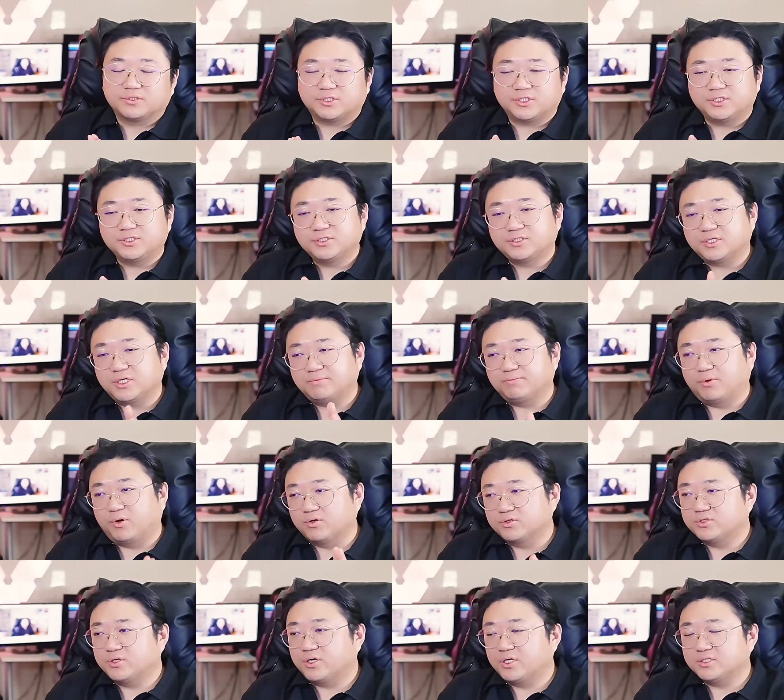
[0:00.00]
진짜
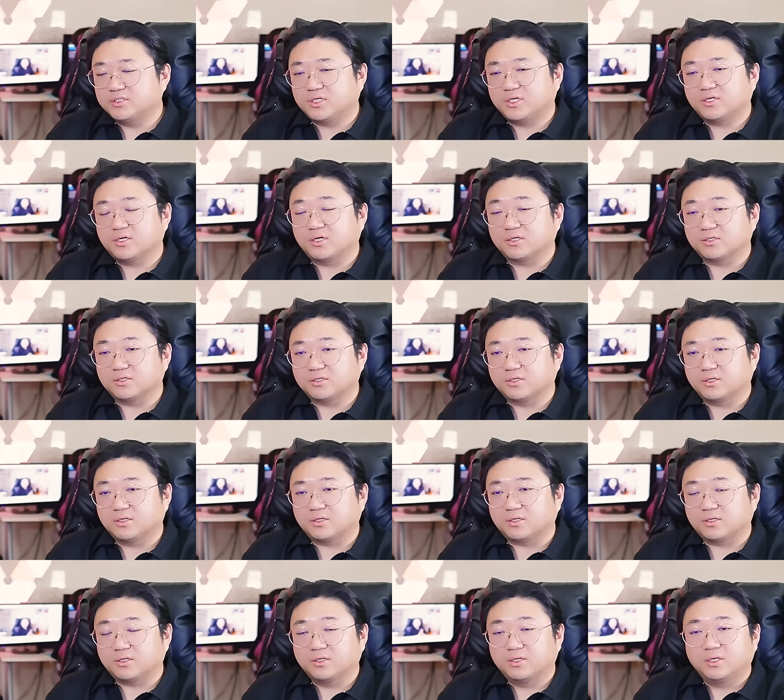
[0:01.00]
멍청한 생각인
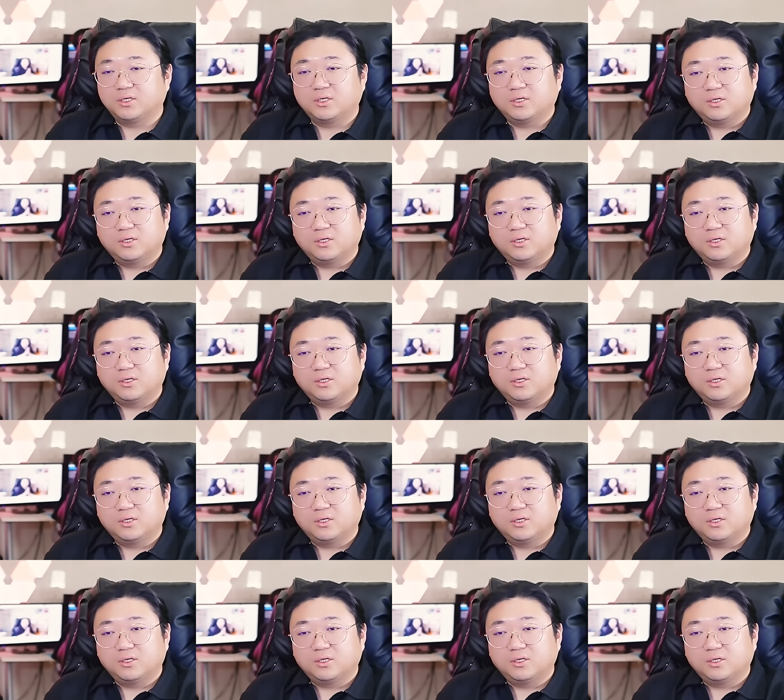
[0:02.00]
게